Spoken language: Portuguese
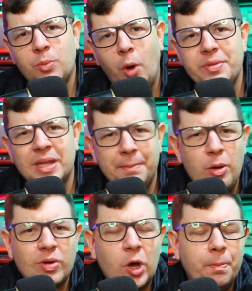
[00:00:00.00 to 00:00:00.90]
Mobi
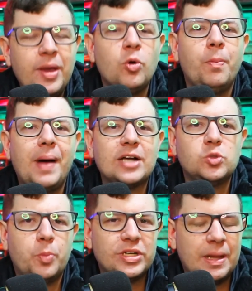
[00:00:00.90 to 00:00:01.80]
também é um carro bem
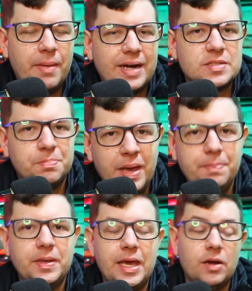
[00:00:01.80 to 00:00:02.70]
compacto, porta-malas
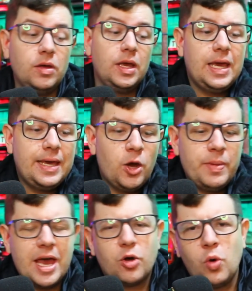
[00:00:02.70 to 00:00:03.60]
bem pequeno. E eu
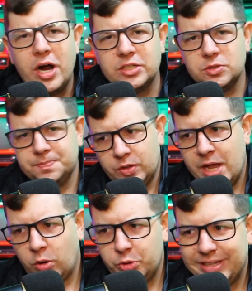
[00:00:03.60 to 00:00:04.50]
me recordo,
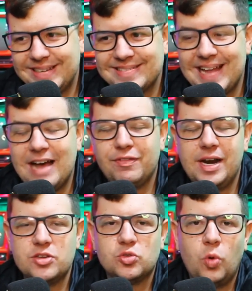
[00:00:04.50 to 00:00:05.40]
né, quando eu ainda estava
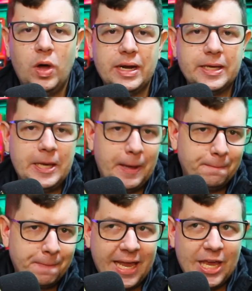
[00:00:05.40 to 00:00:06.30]
na escola,
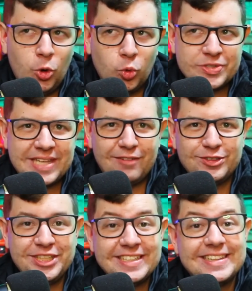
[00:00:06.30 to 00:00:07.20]
que eu
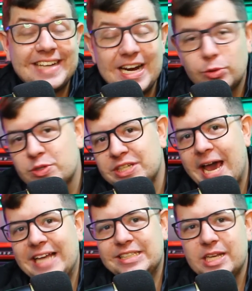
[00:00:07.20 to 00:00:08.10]
gostava de entrar no
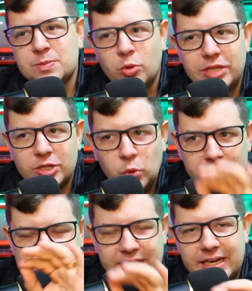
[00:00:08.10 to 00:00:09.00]
site das
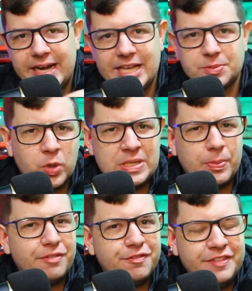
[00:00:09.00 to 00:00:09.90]
montadoras na internet, por
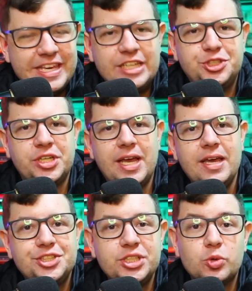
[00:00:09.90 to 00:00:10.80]
exemplo, a Fiat,
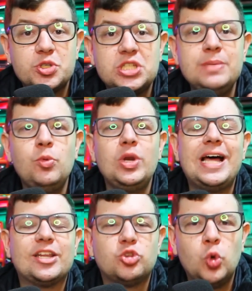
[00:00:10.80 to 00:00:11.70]
né, tinha o
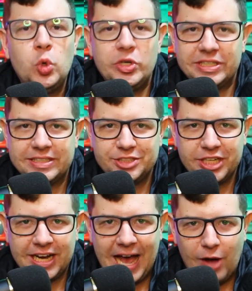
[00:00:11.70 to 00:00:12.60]
simulador de
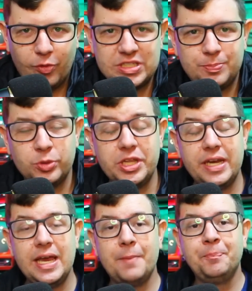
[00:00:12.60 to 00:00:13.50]
carro. Você
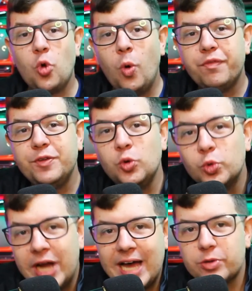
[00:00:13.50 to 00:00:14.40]
poderia
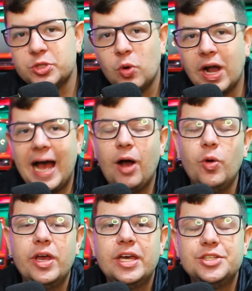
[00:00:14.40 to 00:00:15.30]
configurar o seu
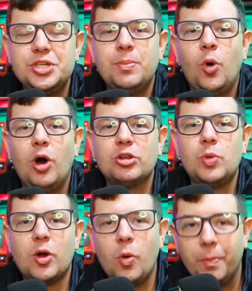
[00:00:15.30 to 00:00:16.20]
carro de
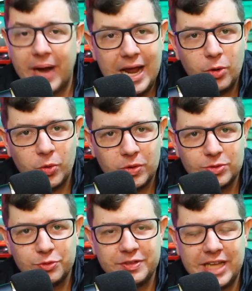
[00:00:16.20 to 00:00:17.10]
modo a comprá-lo
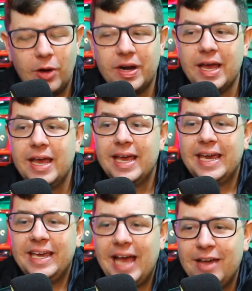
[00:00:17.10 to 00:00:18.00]
no final, né?
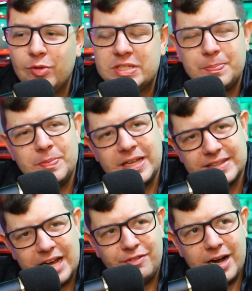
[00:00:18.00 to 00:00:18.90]
E aí você
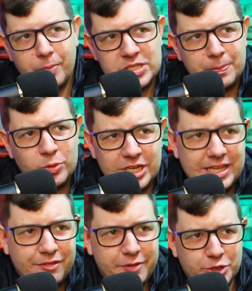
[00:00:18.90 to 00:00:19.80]
entrava lá, por exemplo, no site
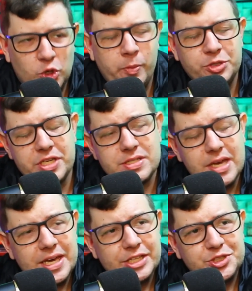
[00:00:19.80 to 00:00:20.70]
da Fiat, como eu disse,
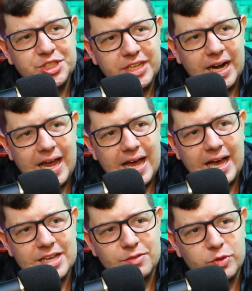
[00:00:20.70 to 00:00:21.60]
tinha lá
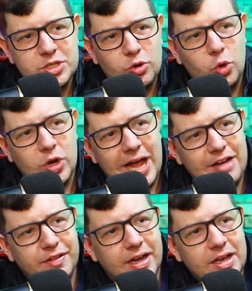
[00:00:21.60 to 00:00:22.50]
você
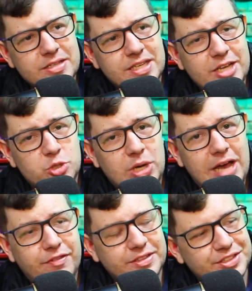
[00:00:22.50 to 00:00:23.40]
colocava,
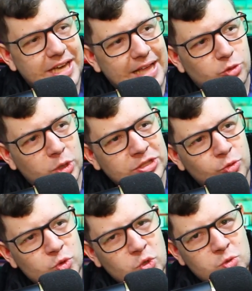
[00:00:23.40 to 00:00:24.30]
selecionava, tinha
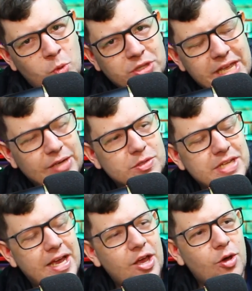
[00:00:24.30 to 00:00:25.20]
todos os modelos,
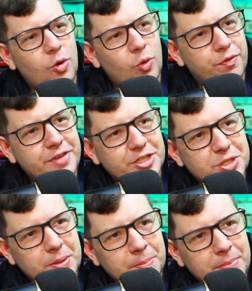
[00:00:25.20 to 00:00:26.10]
né? O
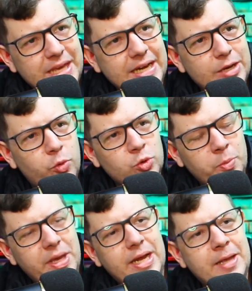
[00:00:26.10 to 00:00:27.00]
Fiat Mille, o
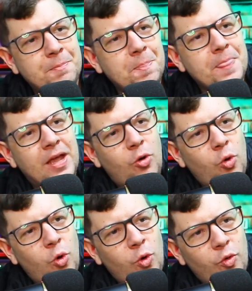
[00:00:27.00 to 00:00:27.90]
Uno Mille,
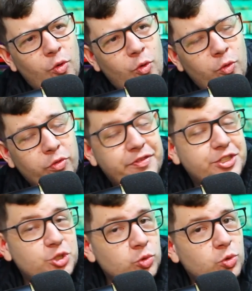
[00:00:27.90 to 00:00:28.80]
o
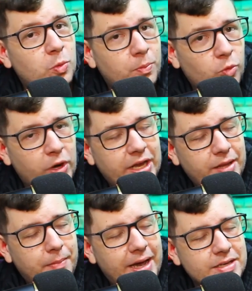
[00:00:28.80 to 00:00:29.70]
Fiat Uno, o
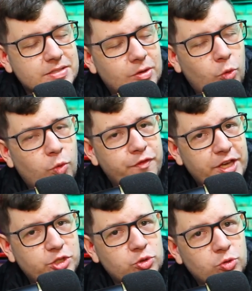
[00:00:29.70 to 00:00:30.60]
aquele mais, o
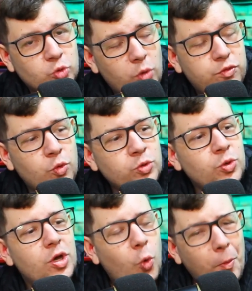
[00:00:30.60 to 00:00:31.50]
Fiat Novo
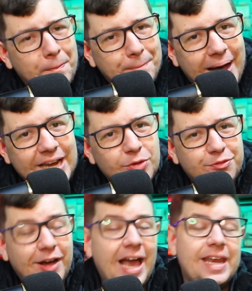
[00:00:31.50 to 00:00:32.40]
Uno, o Palio
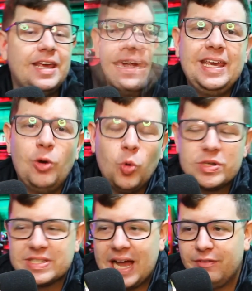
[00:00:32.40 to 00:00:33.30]
Fire e eu
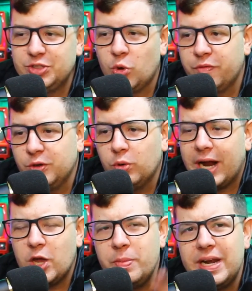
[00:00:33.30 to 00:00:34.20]
gostava de
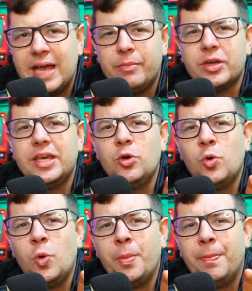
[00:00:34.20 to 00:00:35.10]
configurar. Eu me lembro que
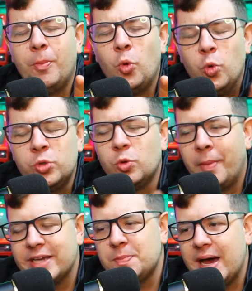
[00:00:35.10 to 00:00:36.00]
o Uno
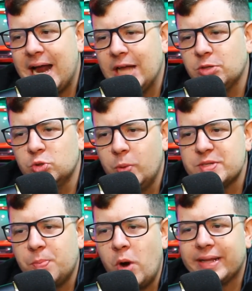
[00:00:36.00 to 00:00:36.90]
mais barato,
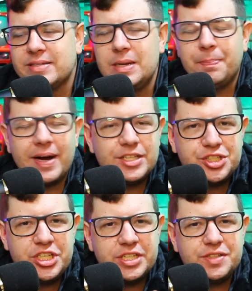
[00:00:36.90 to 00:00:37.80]
duas portas, ele
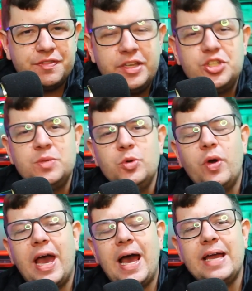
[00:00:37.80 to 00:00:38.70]
partia de 20 mil
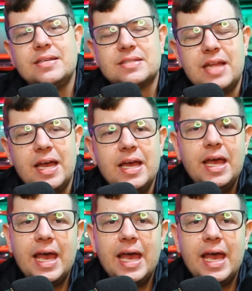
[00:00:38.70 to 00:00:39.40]
reais, né?